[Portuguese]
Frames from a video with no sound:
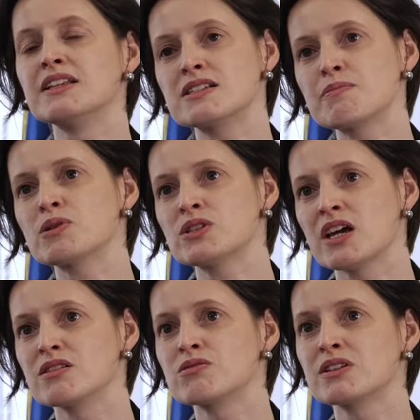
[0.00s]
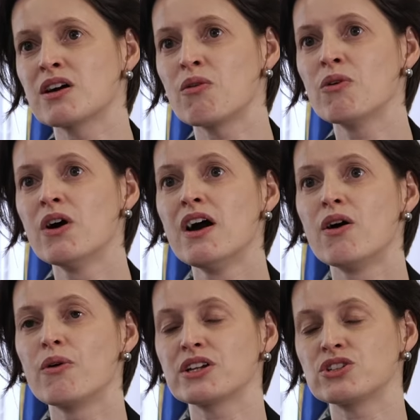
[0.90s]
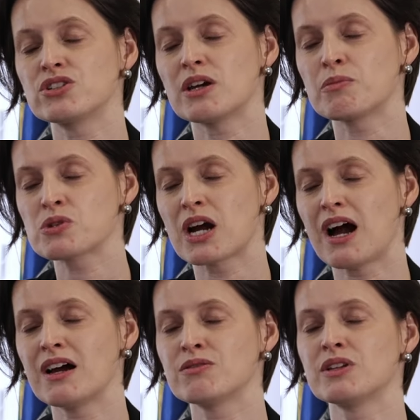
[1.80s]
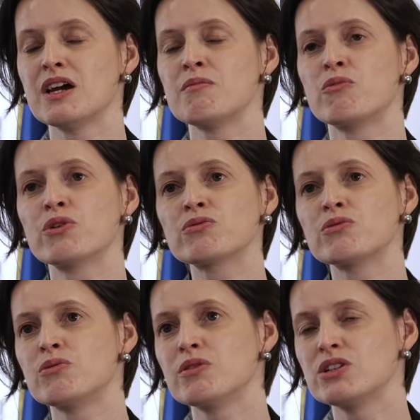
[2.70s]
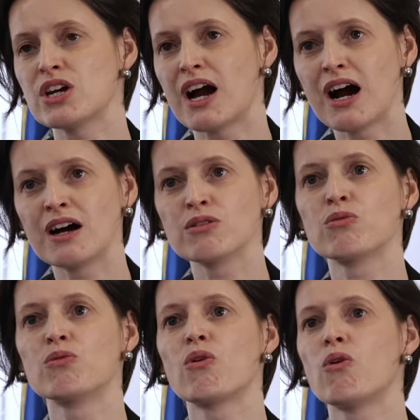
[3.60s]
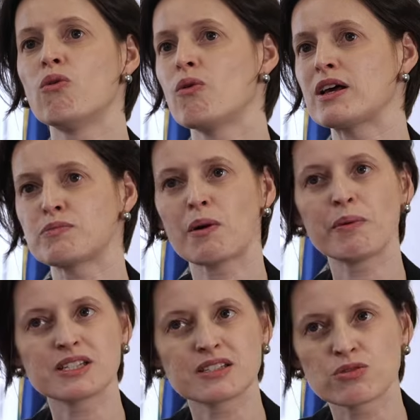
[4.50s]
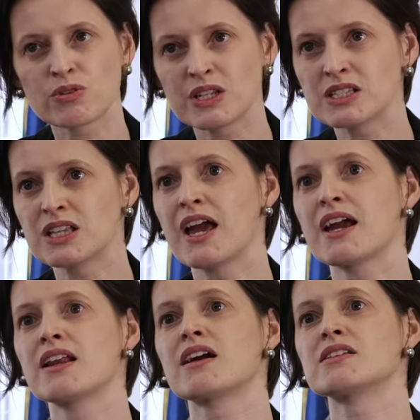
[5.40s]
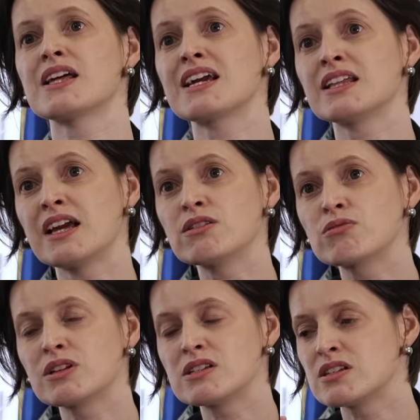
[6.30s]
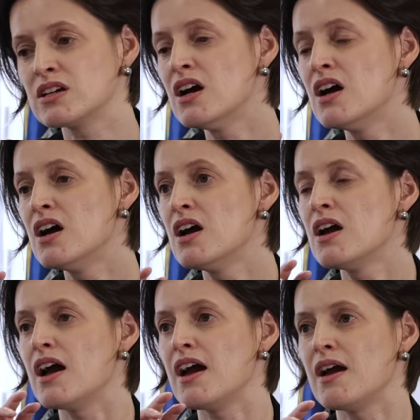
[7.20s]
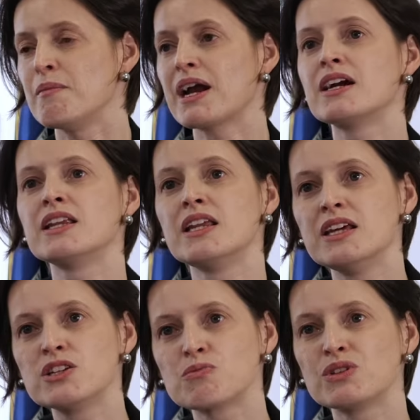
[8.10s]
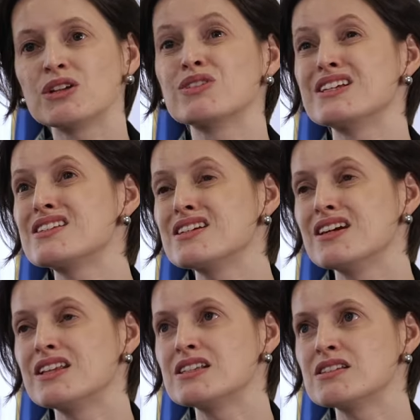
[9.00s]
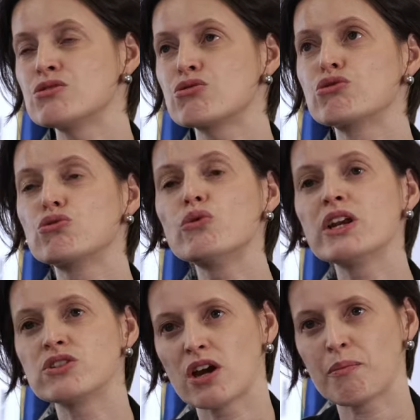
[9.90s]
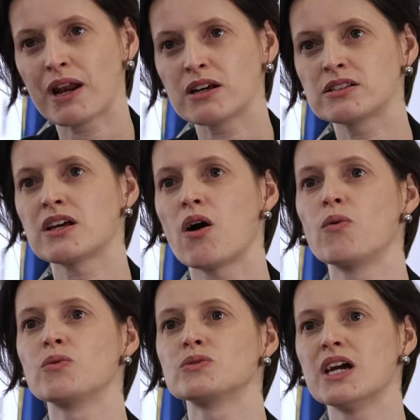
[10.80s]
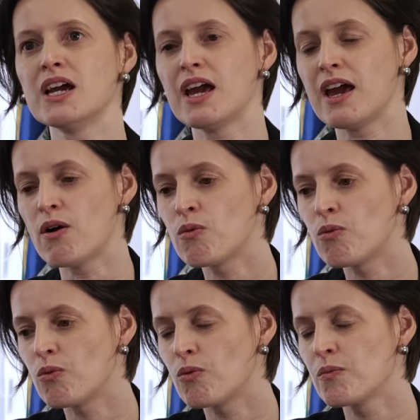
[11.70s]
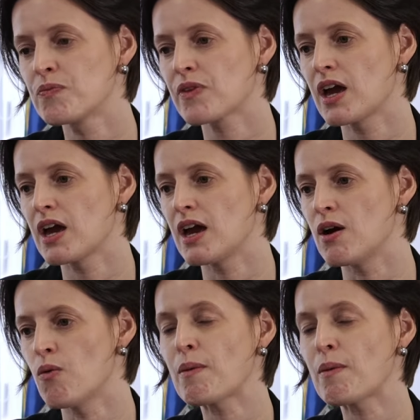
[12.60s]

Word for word: nesse processo. Então, o que a gente tem buscado né, muito em diálogo com as próprias assessorias técnicas, né, que dentro desse é, mecanismo, dentro desse, dessa estrutura de reparação. Né? É, um, é